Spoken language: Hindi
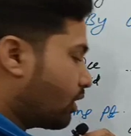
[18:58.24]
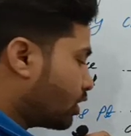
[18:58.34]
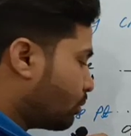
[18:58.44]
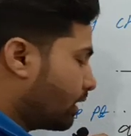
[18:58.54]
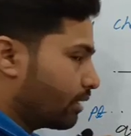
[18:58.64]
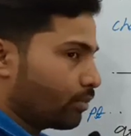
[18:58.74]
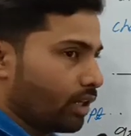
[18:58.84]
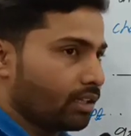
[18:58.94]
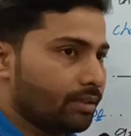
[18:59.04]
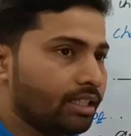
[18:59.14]
होगा तो मेल्टिंग
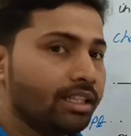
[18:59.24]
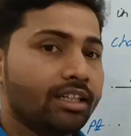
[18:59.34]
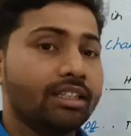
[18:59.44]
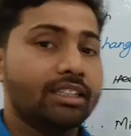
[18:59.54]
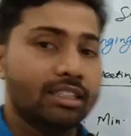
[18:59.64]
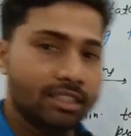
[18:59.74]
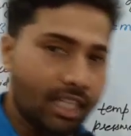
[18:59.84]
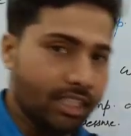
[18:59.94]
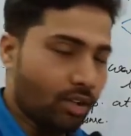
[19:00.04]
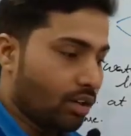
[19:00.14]
पॉइंट भी
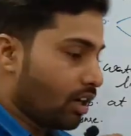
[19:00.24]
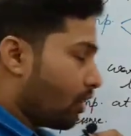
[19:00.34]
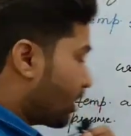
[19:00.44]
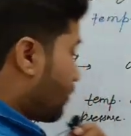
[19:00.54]
ज़्यादा होगा और